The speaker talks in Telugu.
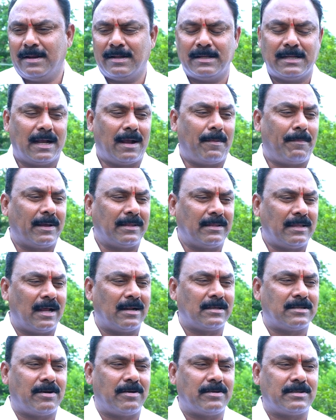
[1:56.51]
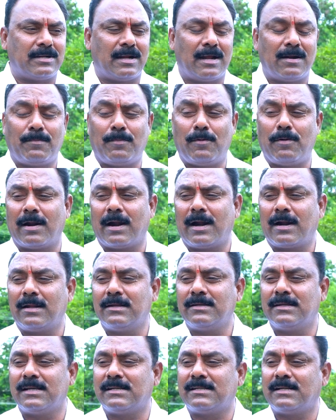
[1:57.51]
నిజంగా పద్నాలుగు సంవత్సరాలు
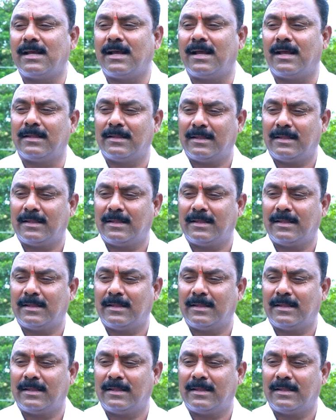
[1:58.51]
పోరాటం చేసిన